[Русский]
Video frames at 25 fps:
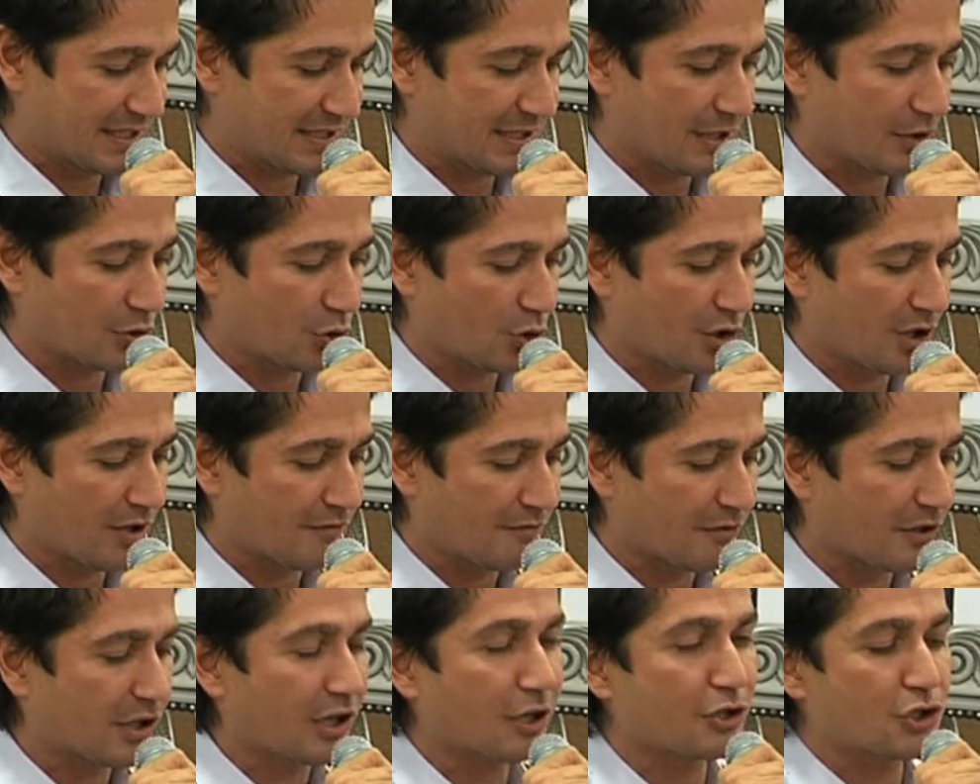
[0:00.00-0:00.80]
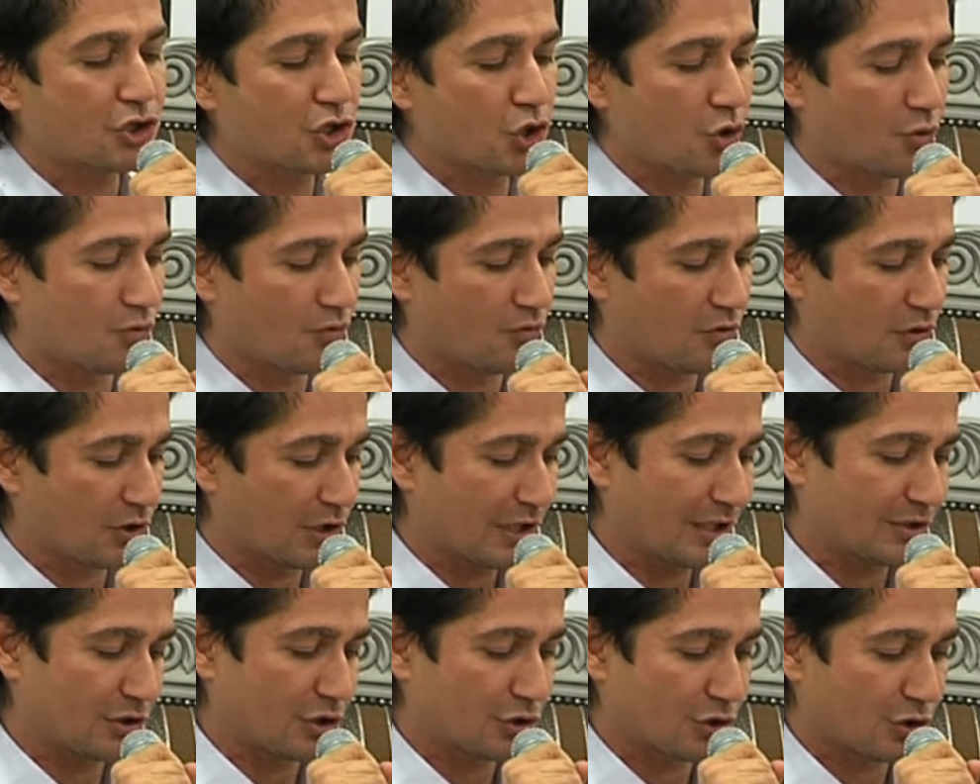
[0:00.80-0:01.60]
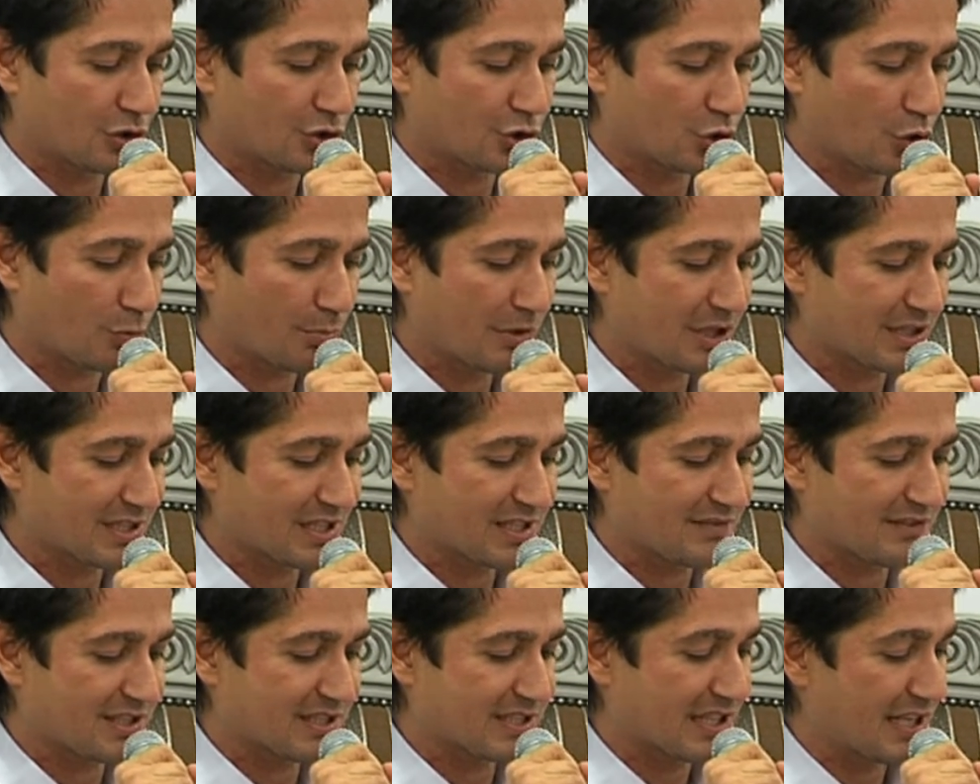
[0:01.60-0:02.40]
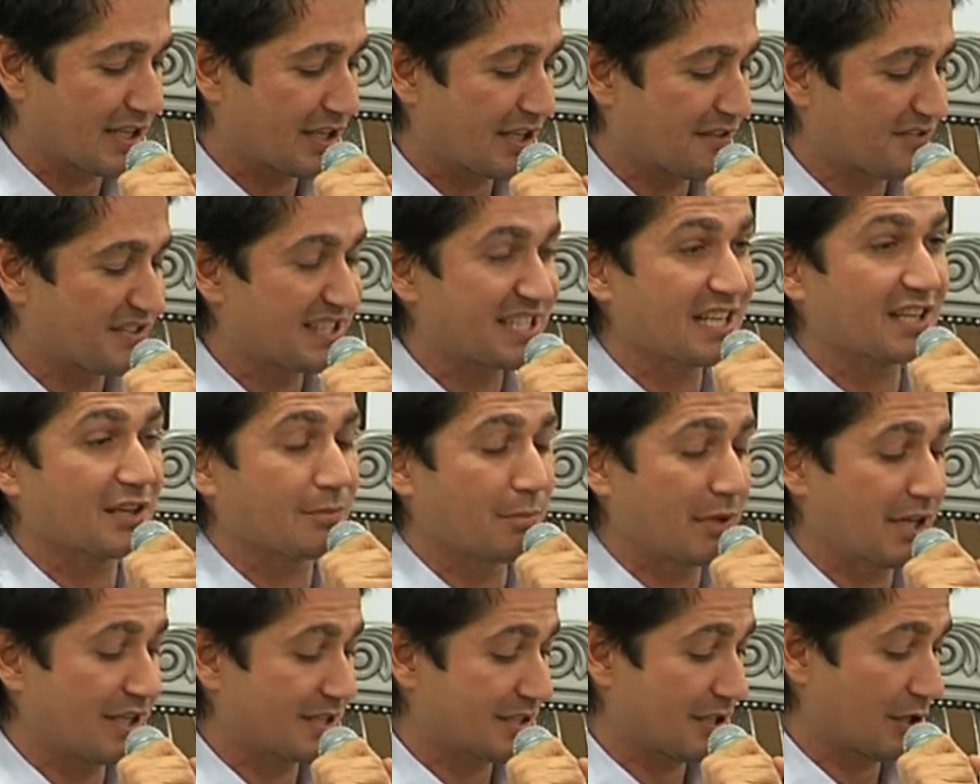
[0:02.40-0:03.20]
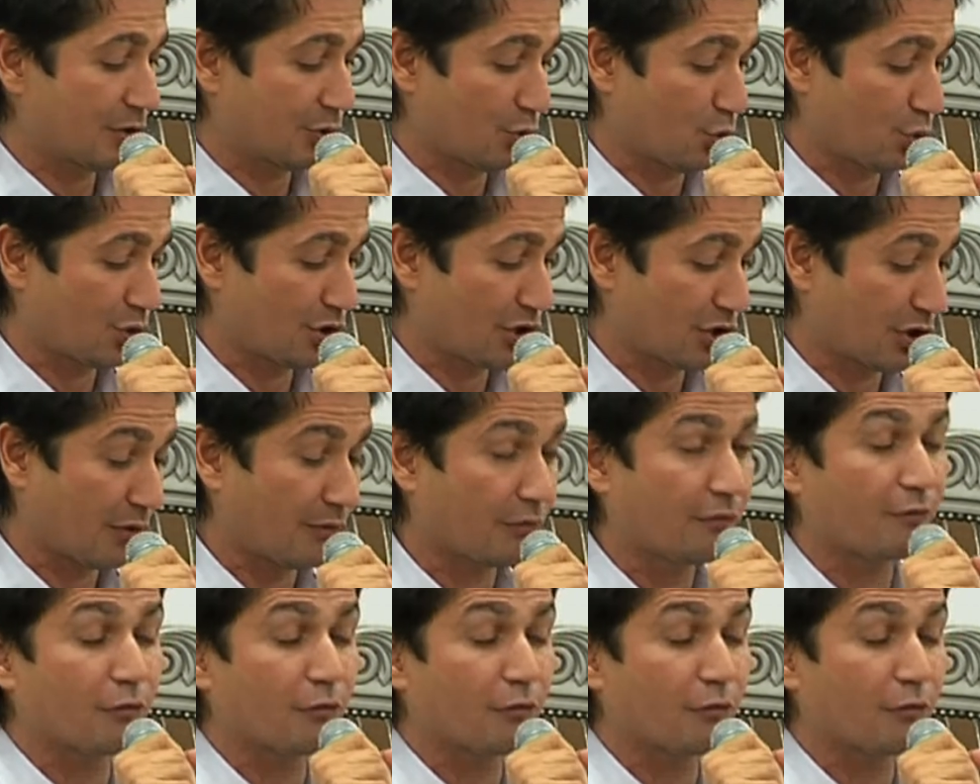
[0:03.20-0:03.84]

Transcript: с которой я выкорчевывал этот инструмент зависания всех моих сотрудников,